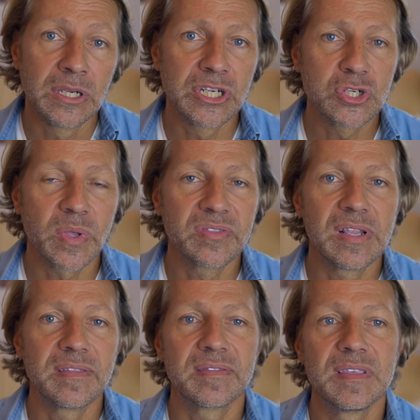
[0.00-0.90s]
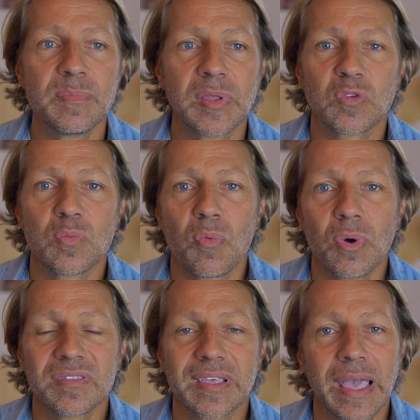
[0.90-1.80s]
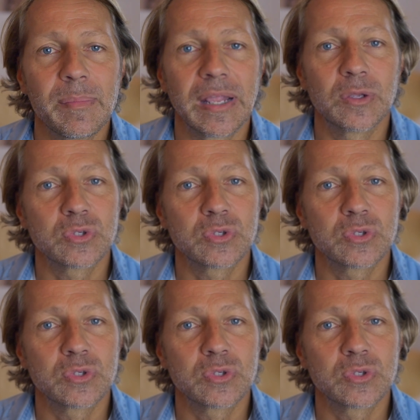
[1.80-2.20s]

J'ai choisi l'estime parce que pour moi c'est quand même quelque